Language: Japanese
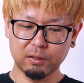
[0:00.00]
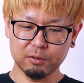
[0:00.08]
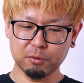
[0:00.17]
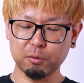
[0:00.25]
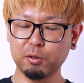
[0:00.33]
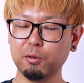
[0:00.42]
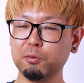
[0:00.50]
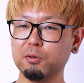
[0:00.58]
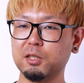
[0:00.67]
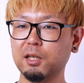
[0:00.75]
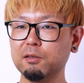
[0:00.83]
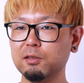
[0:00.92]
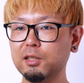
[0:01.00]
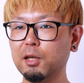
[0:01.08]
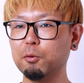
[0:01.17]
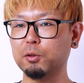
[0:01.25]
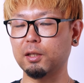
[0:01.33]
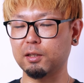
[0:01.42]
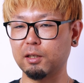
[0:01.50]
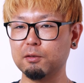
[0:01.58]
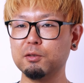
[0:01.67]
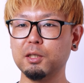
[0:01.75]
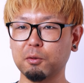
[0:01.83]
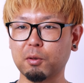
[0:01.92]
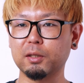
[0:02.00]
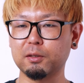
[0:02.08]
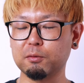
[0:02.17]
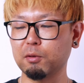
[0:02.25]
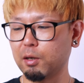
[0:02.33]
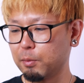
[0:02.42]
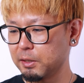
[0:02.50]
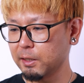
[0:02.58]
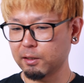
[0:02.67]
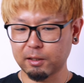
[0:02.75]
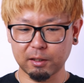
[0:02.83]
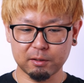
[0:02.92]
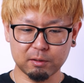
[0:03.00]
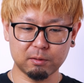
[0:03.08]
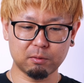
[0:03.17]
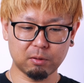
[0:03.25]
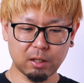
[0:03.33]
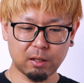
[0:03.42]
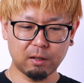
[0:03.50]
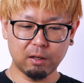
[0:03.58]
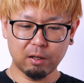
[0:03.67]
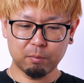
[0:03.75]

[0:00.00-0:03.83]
ちょっと色の違うイエローだったりグリーンとかっていうのが混ざってたりするので、